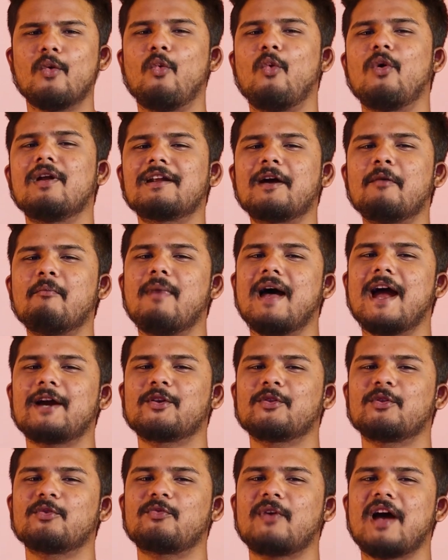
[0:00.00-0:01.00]
వెల్కమ్
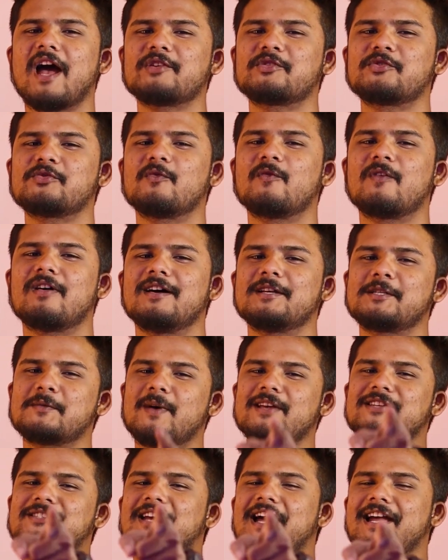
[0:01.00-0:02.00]
బ్యాక్ టు ద ఫ్యాషన్ వర్జ్
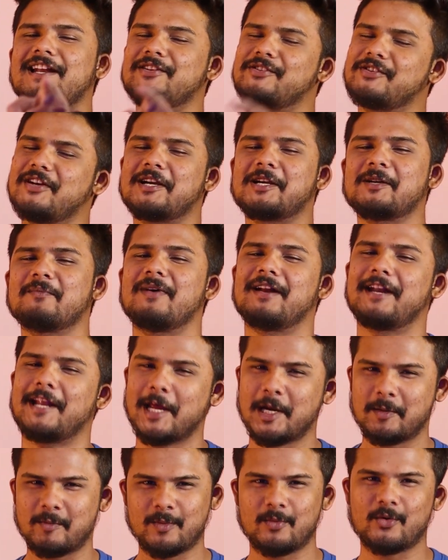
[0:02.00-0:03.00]
మై స్టైలిష్ జెంటల్మెన్
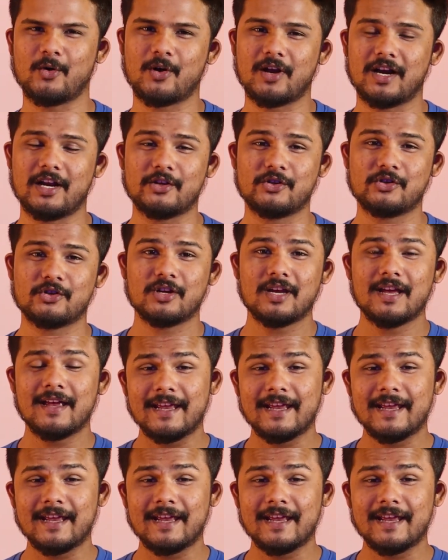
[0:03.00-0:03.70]
నేను మీ బ్రోగణేష్